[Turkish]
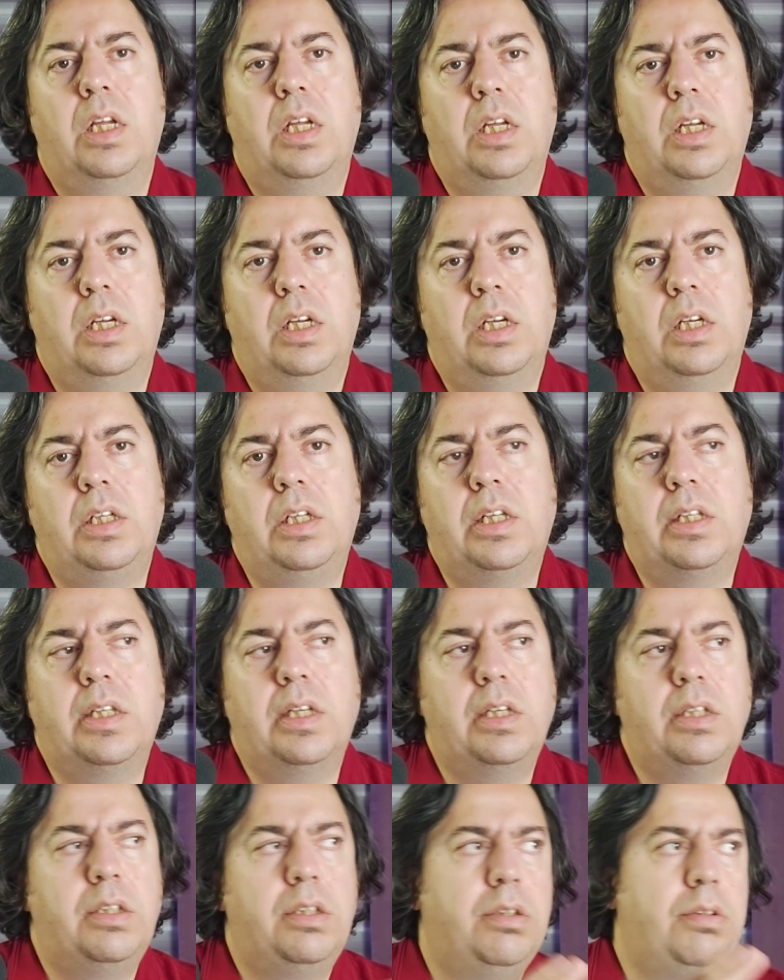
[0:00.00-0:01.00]
e, ya
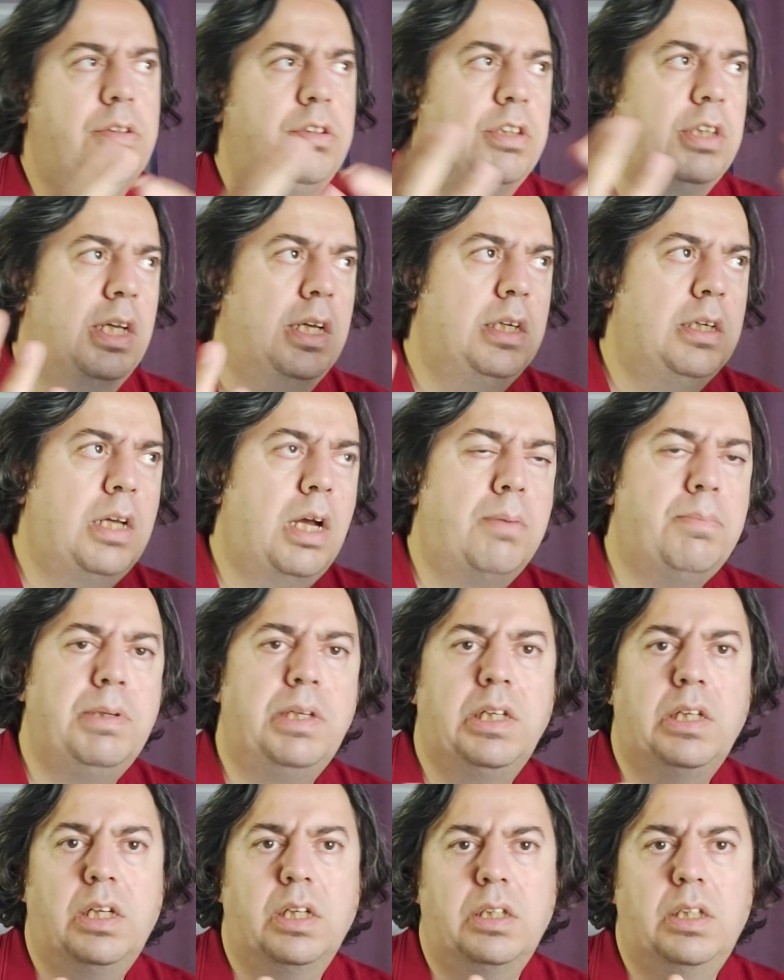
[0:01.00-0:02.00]
da işte
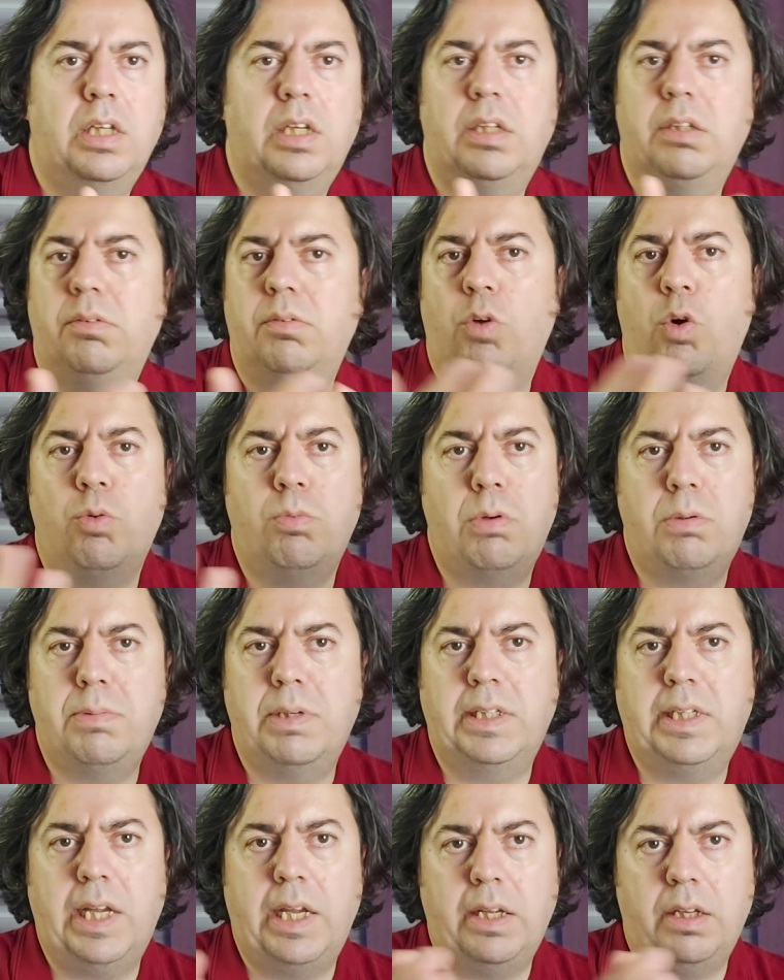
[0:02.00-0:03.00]
Amerika'da
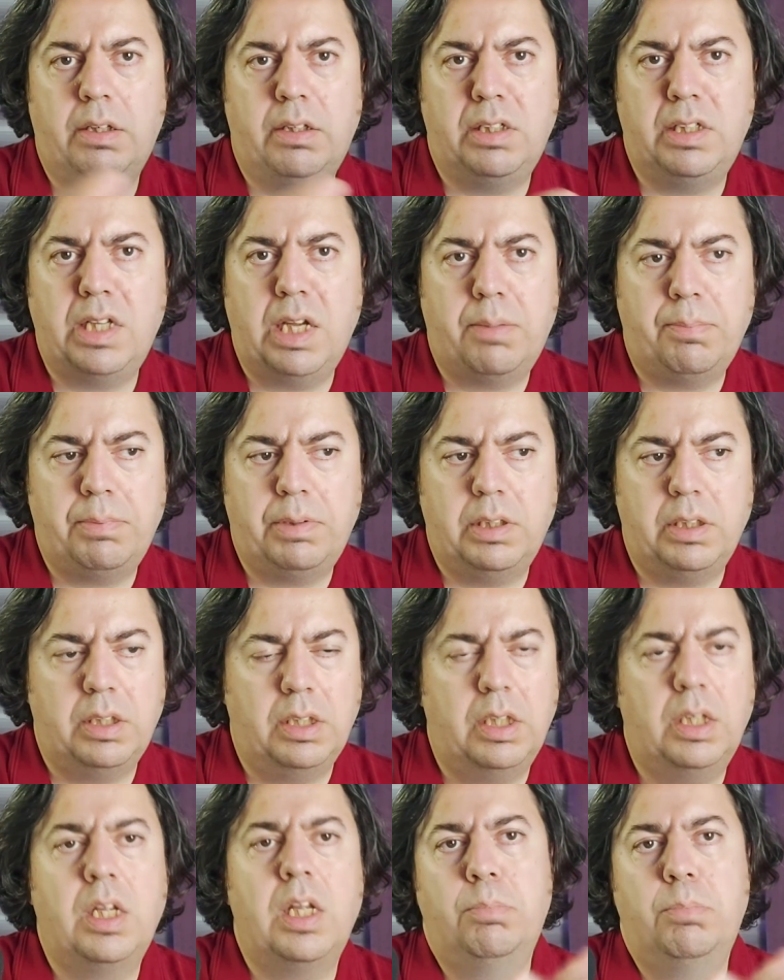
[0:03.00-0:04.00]
Obamacare'in
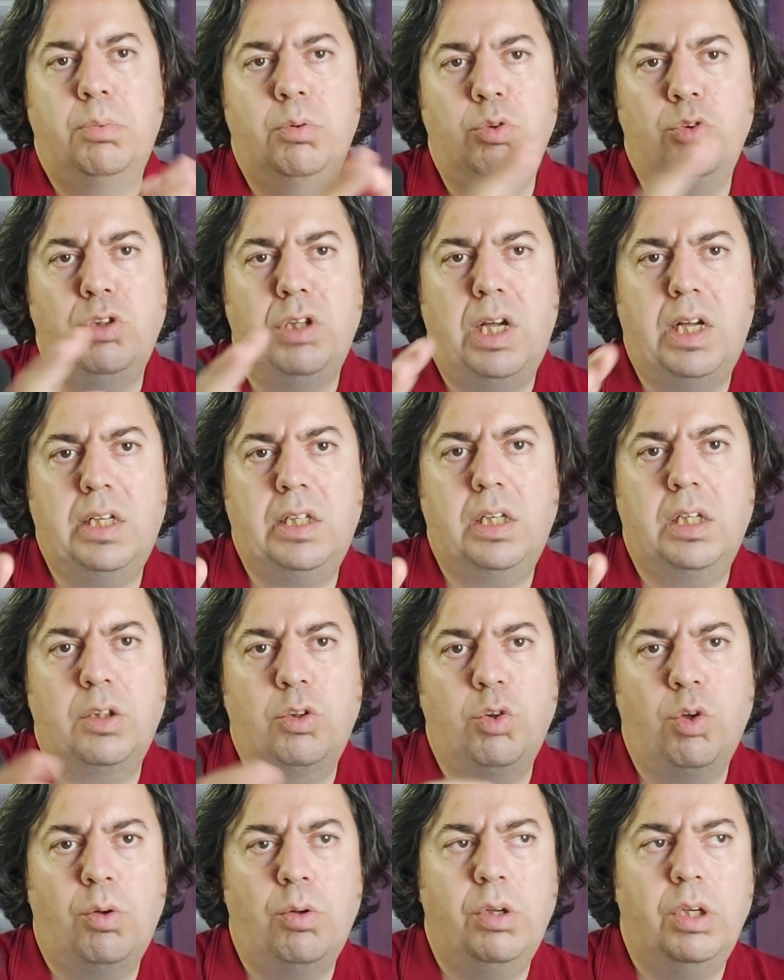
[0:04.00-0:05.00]
yaptığı bunlar
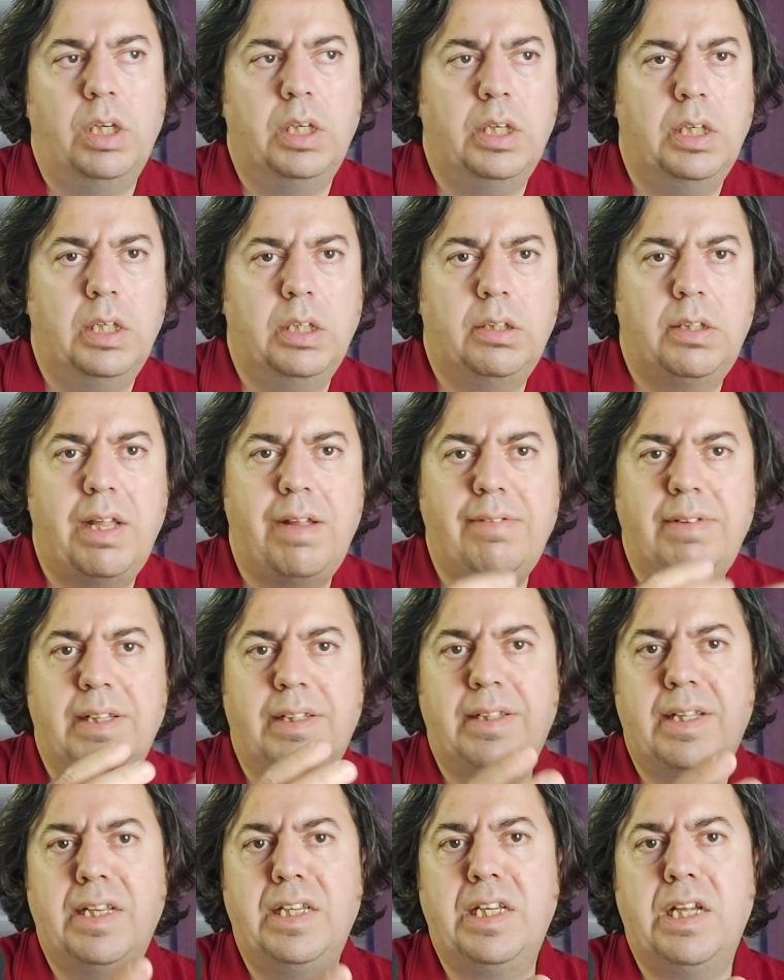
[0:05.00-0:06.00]
to, e,
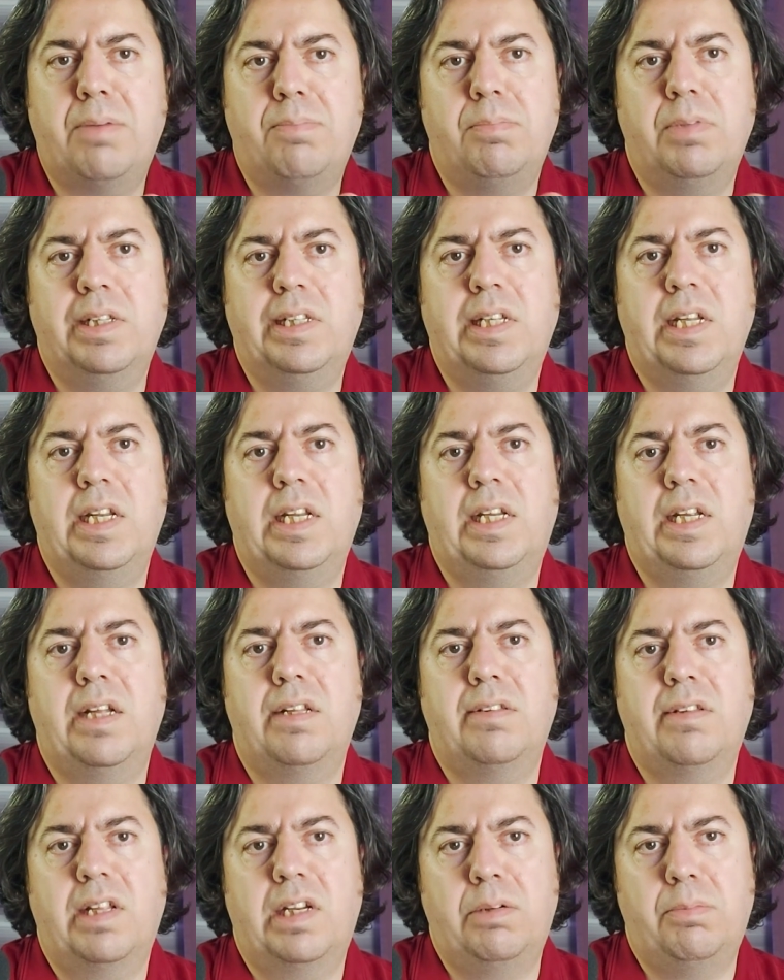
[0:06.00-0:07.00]
devletlerin yapması
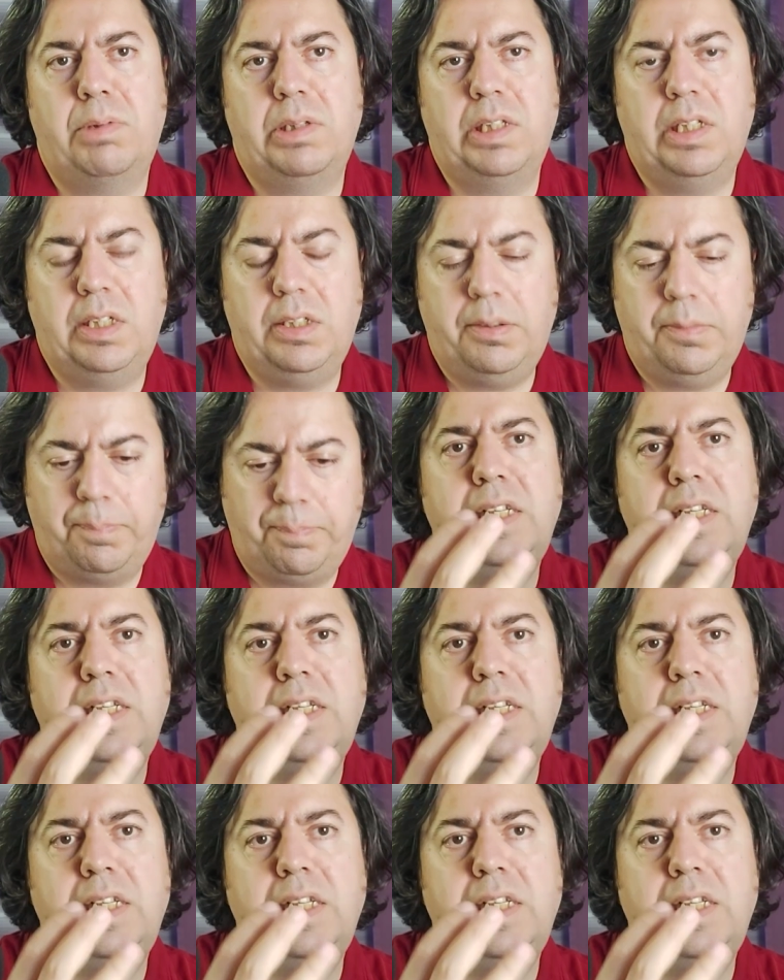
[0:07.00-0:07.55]
gereken taramalar.